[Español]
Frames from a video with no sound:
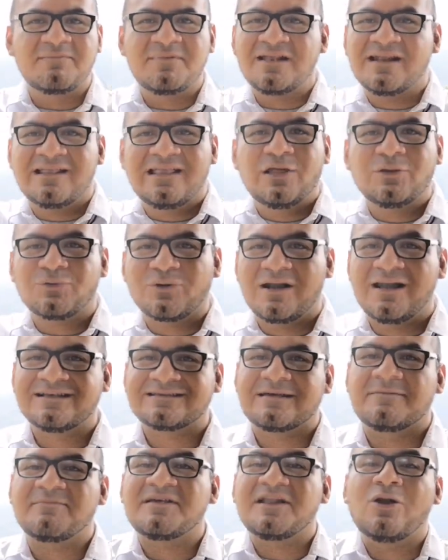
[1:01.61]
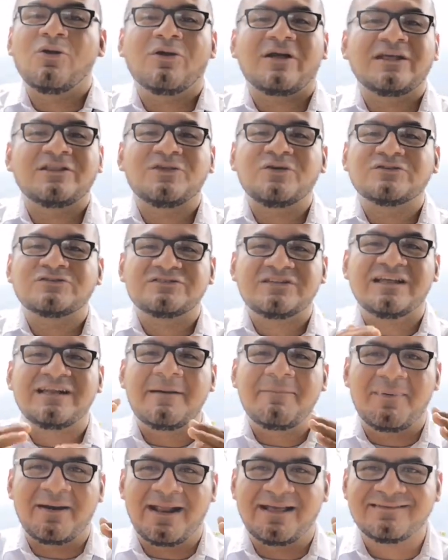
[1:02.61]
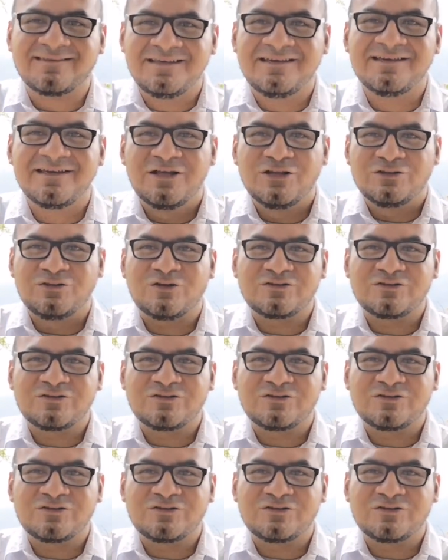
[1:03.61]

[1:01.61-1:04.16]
mira la naturaleza, mira lo que Dios tiene para ti.